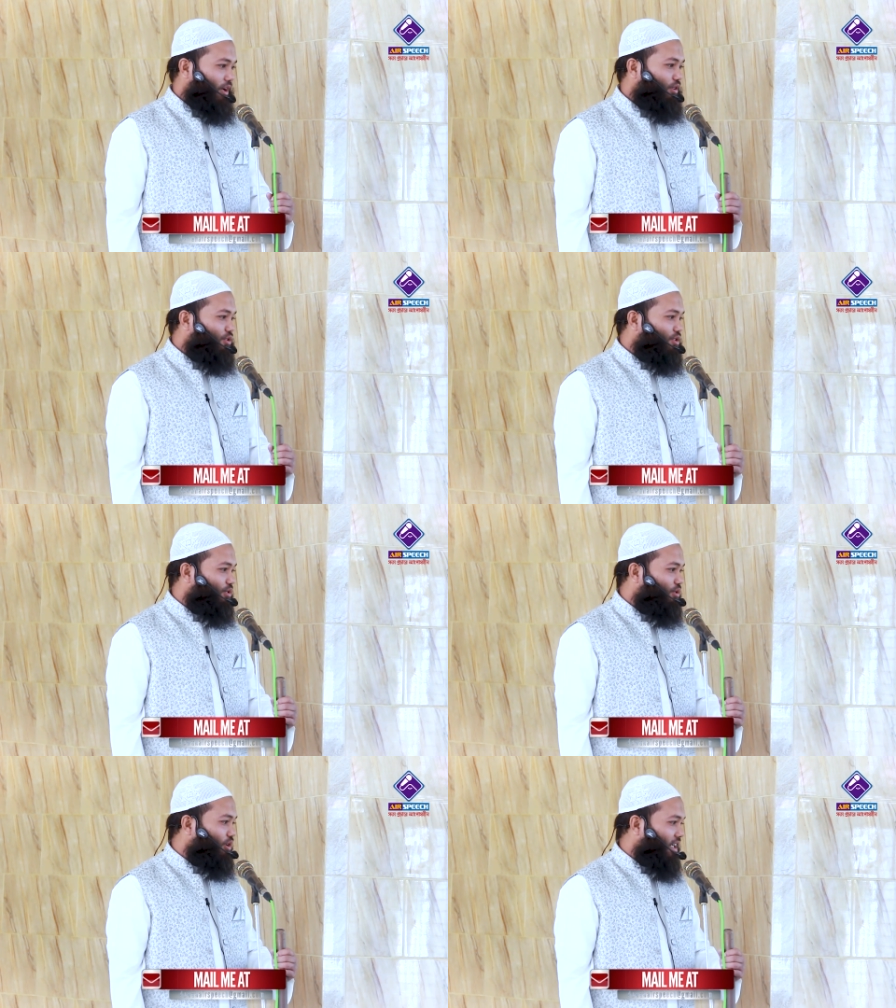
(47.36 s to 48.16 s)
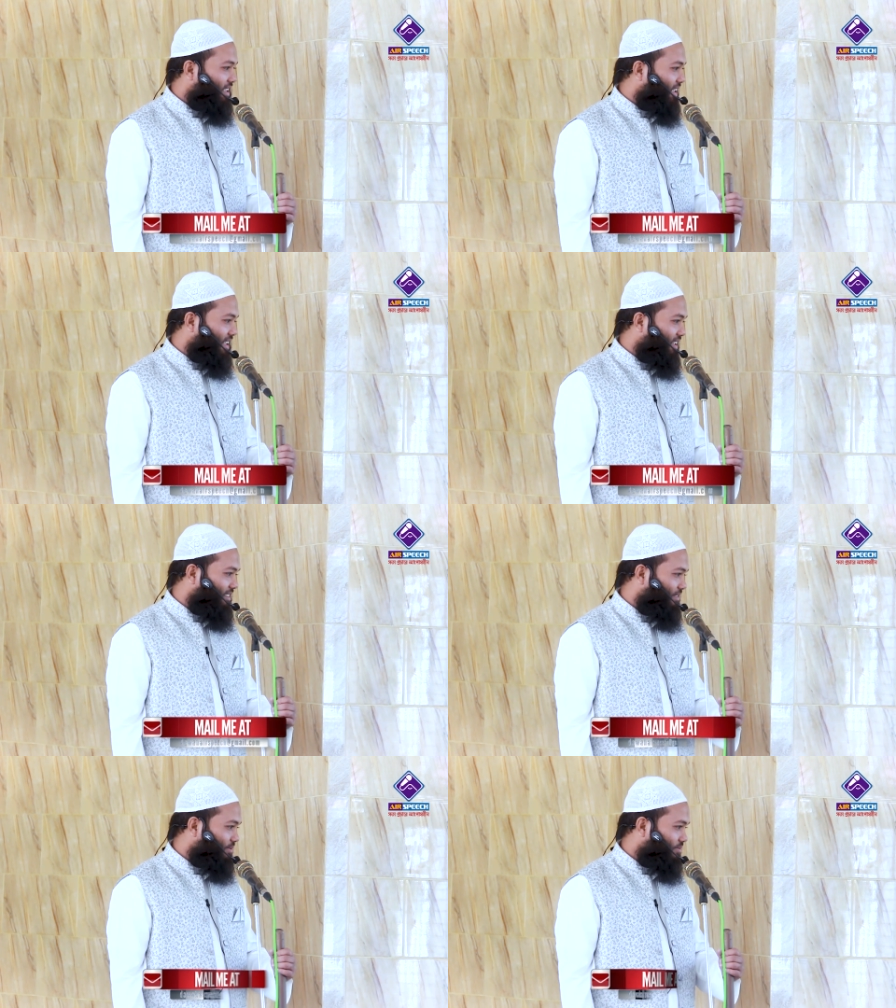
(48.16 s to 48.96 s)
মানুষ ধোকা দেয় না
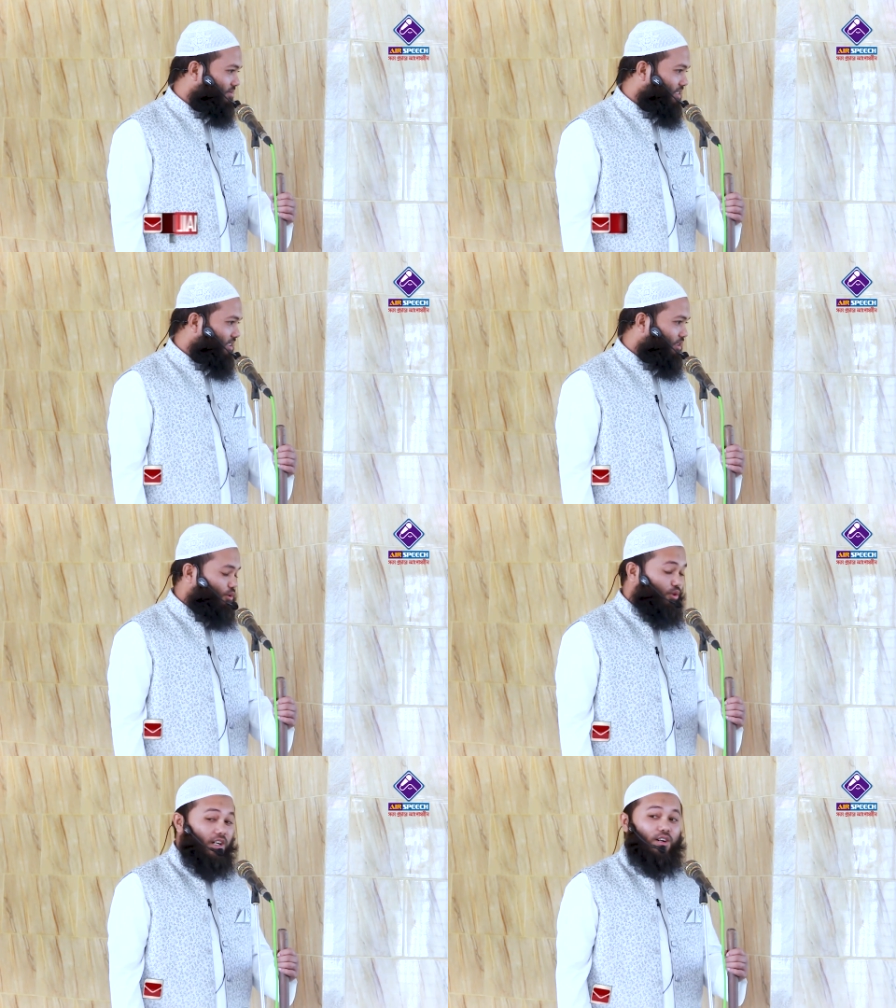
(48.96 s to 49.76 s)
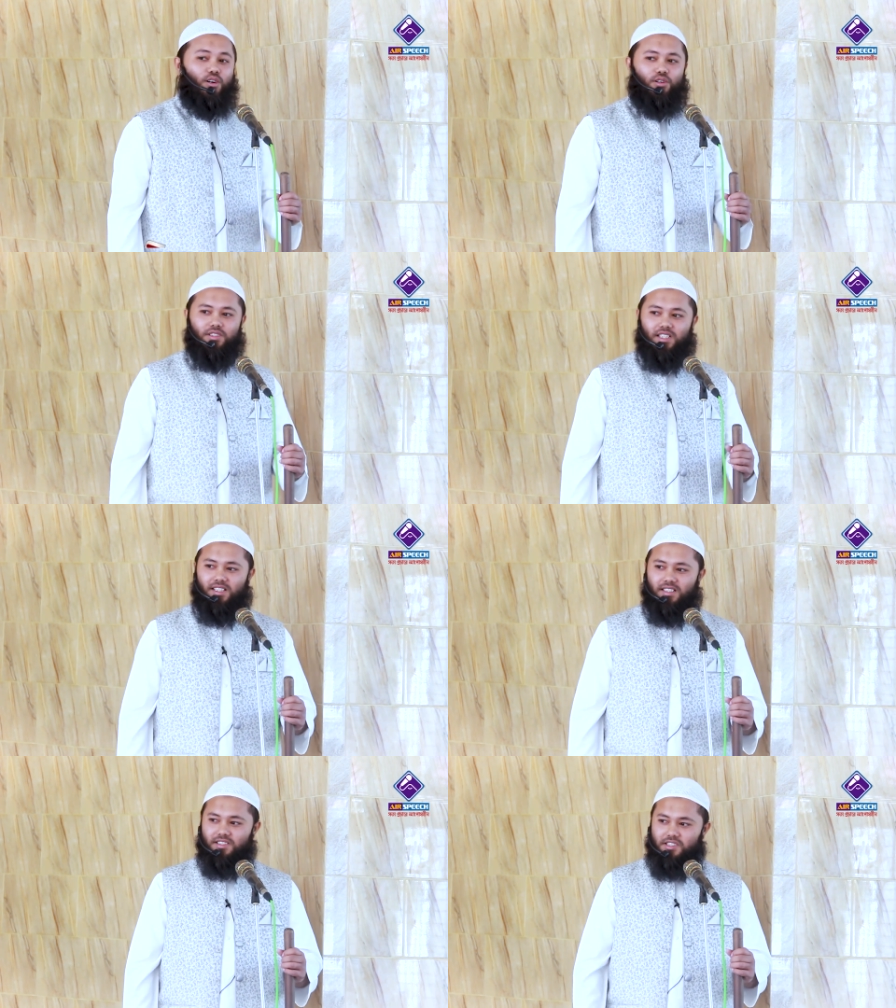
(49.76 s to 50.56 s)
ধোকা কখন
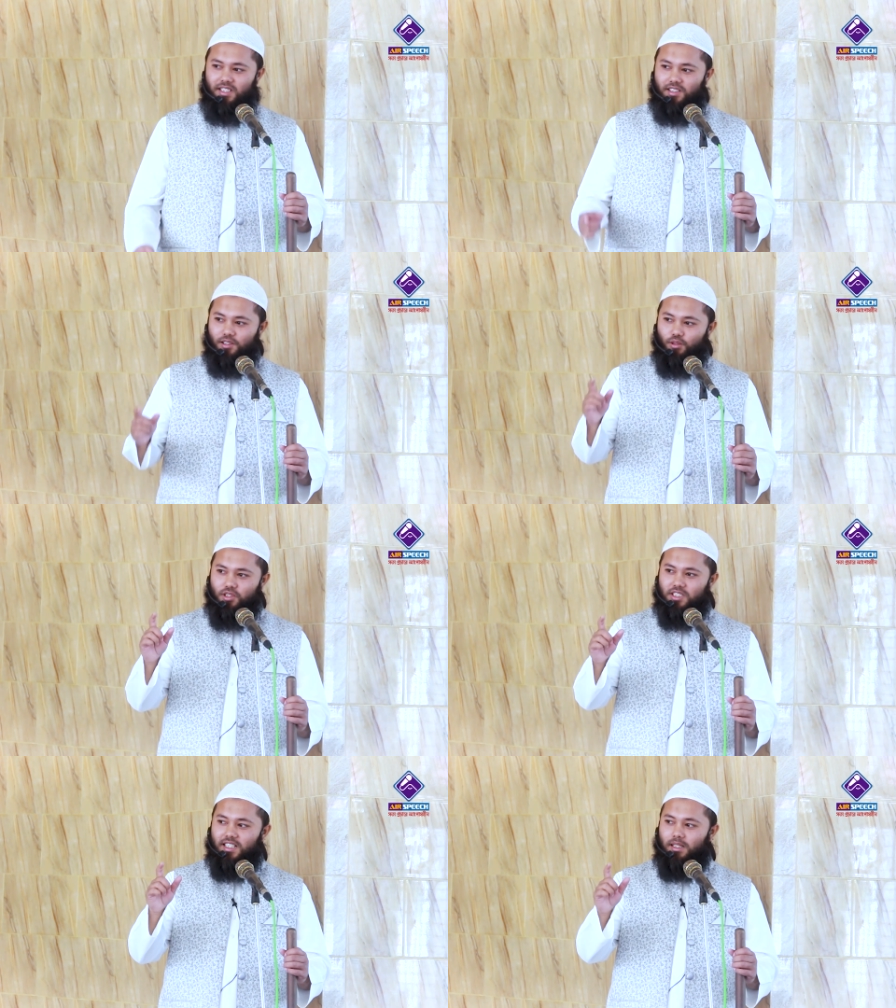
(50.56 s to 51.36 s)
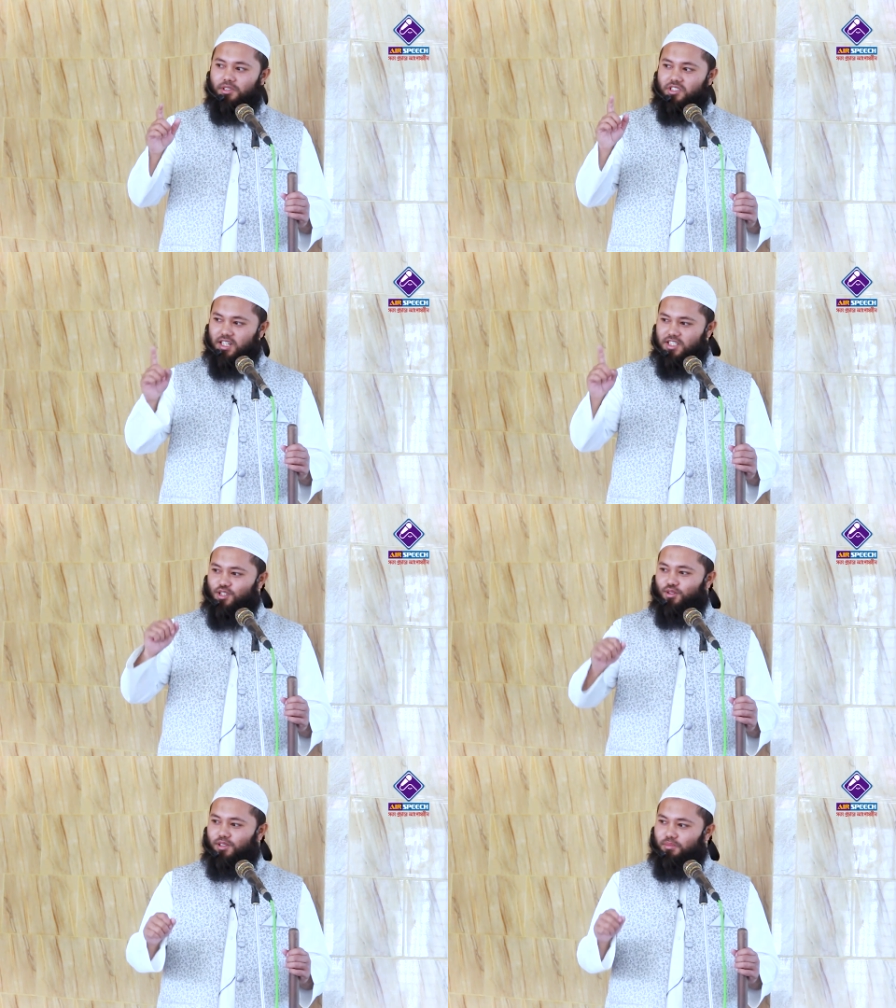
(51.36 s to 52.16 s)
দেয় যে লোকটাকে আমি
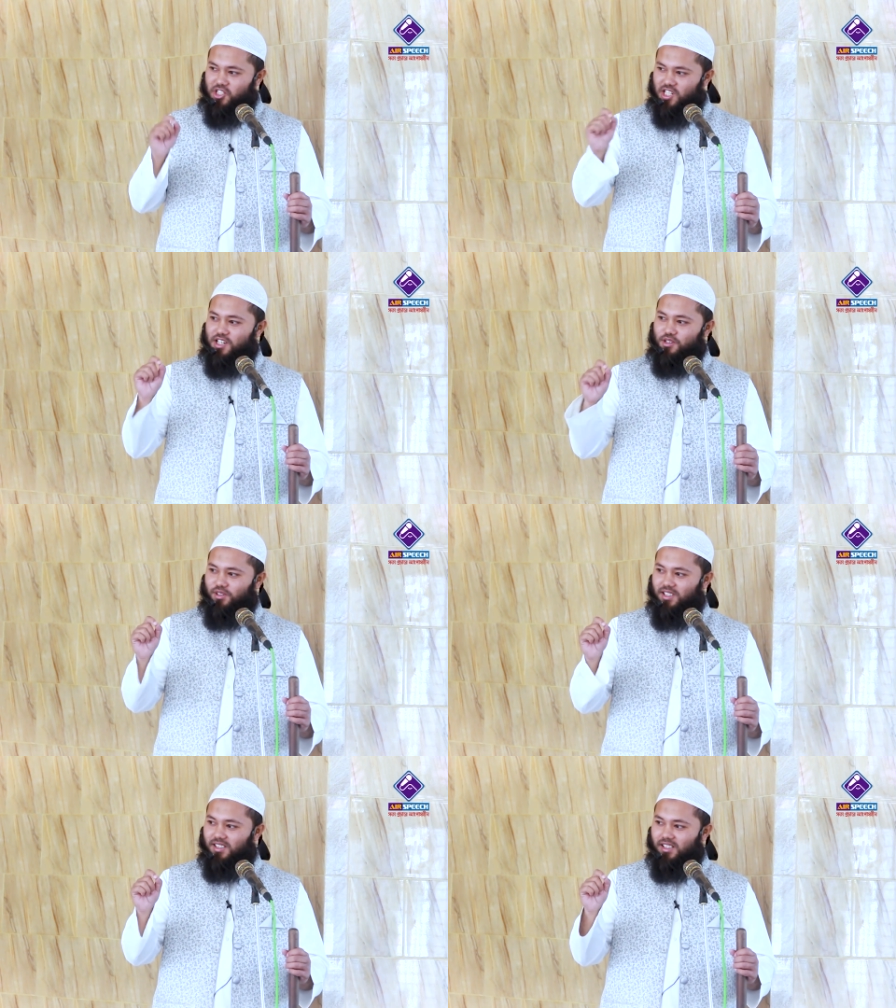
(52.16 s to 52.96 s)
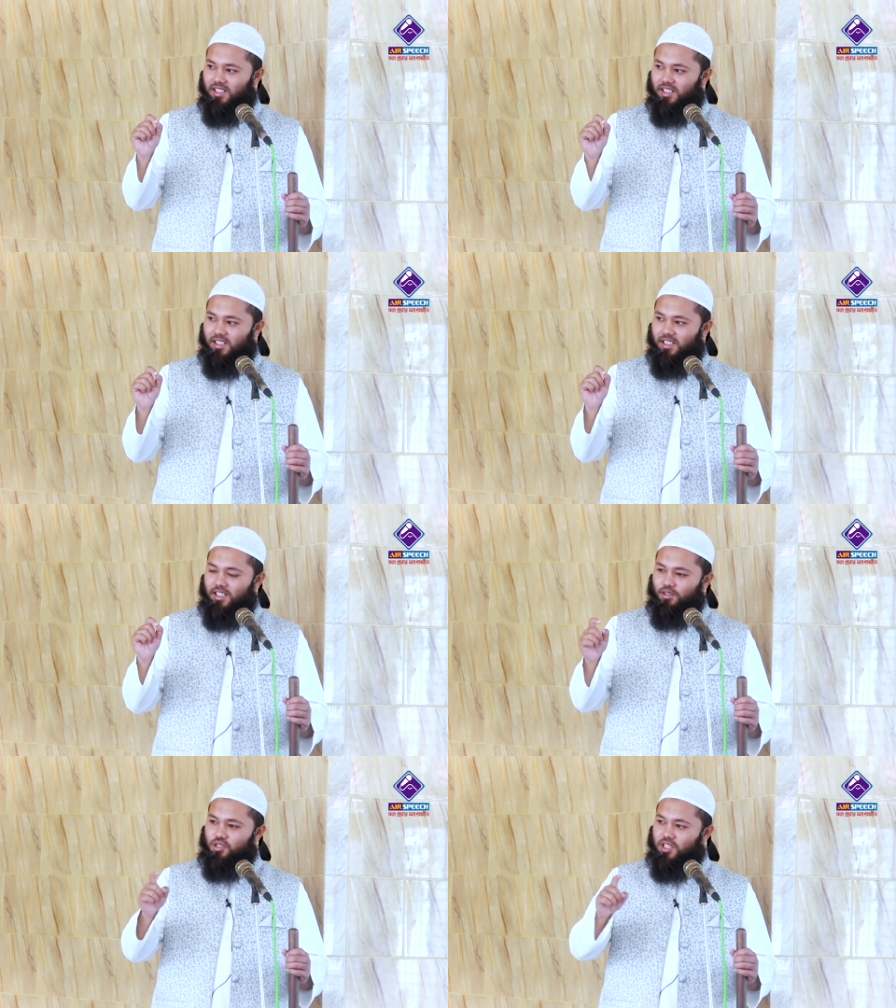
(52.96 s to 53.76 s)
ট্রাস্ট করি বিশ্বাস করি
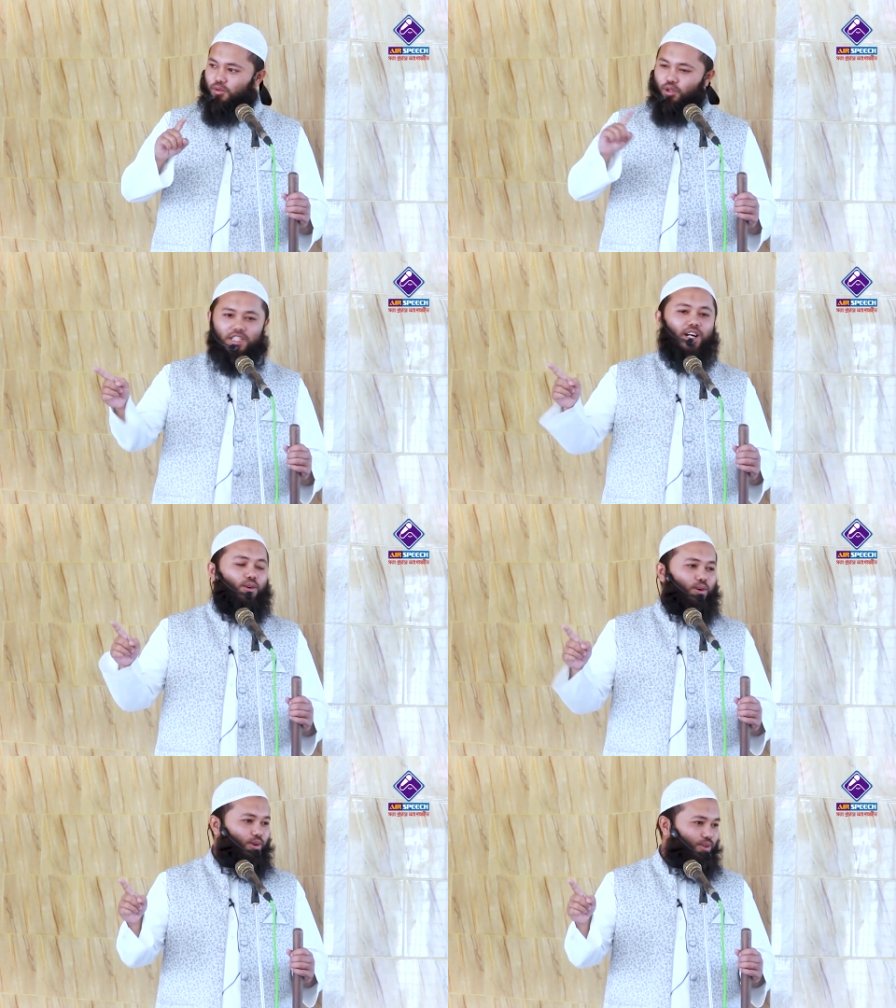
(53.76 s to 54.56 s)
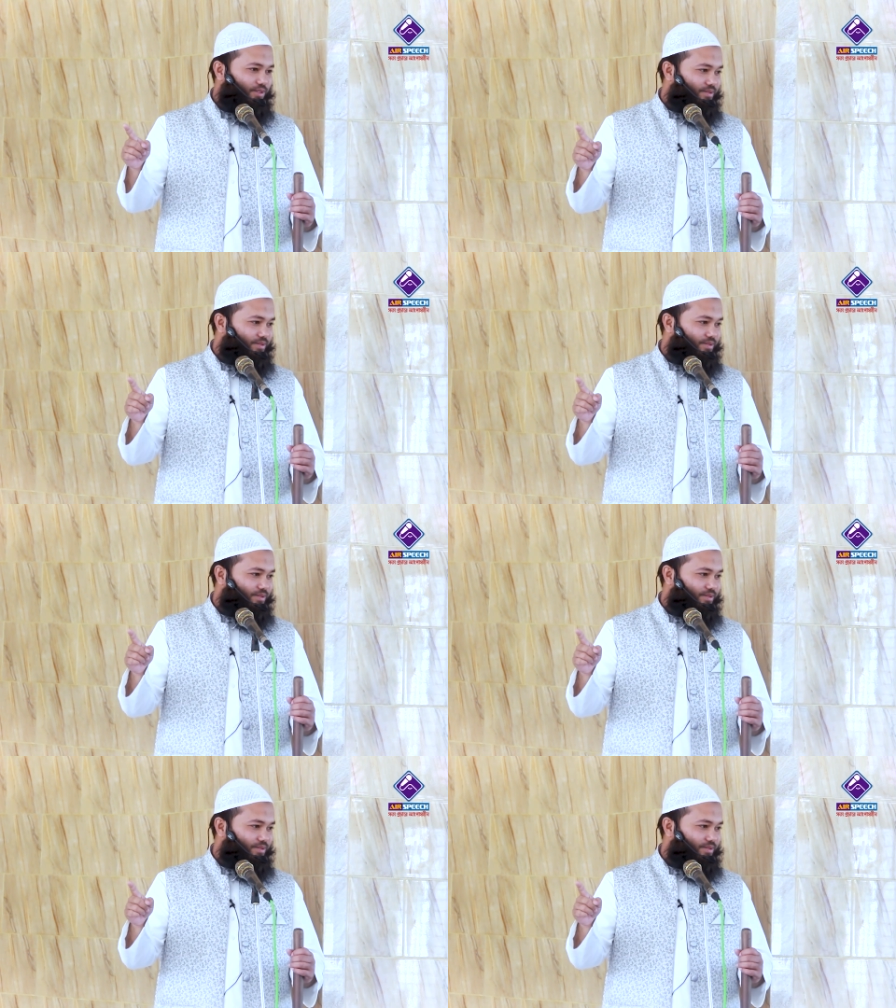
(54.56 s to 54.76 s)
কিন্তু সে উল্টা করলো